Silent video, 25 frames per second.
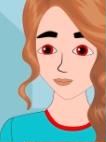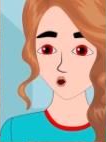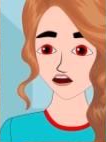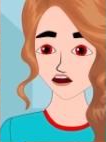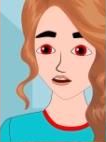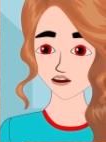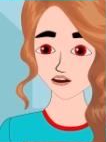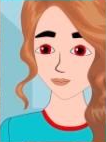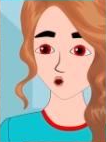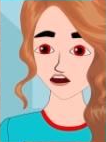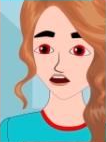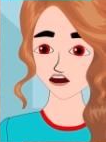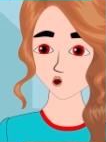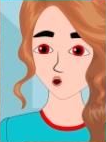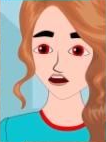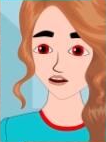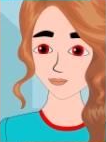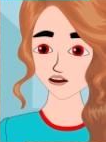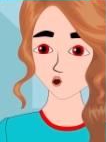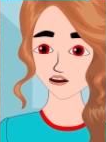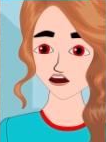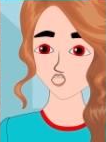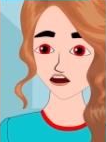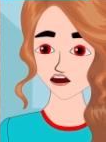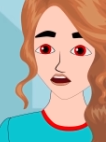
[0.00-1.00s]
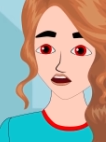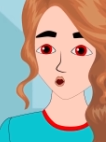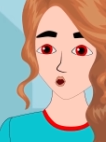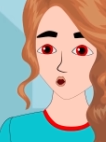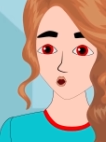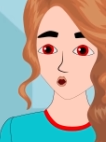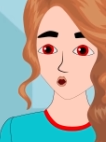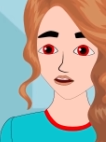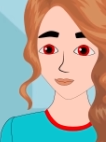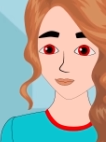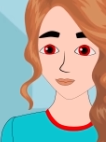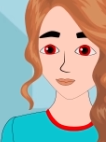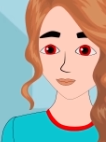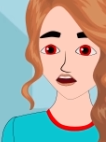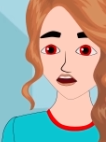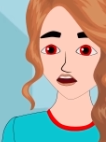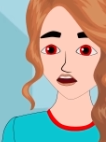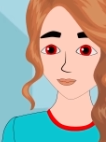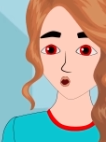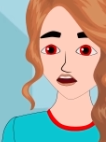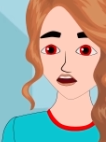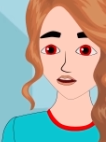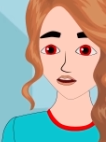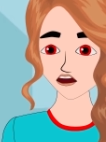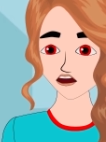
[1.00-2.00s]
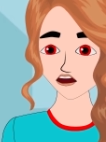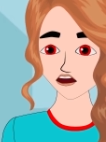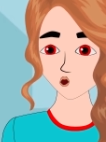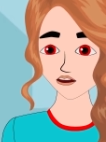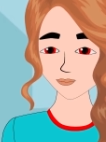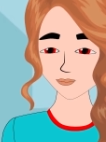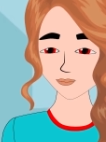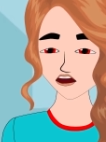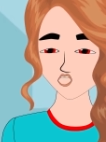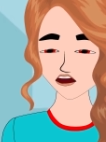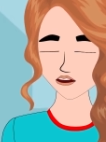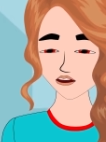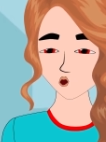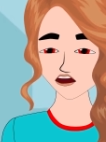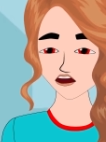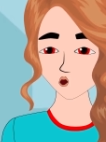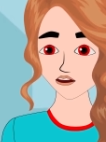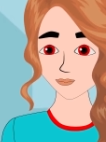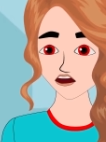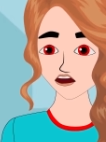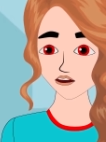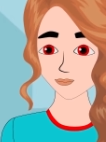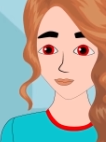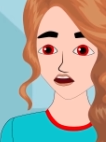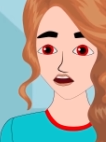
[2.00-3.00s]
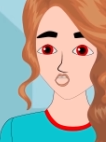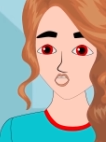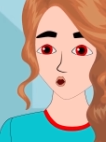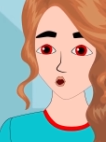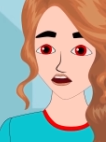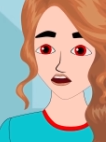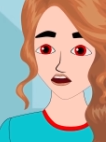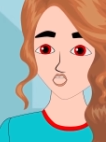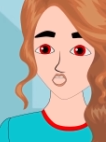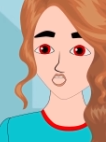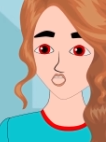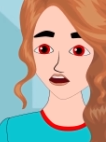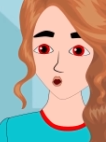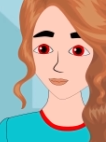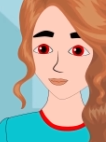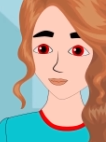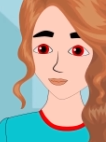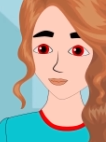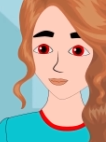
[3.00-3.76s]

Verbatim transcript: can tay mình chanh Brụ tại bán chụp niêng tèng pin nô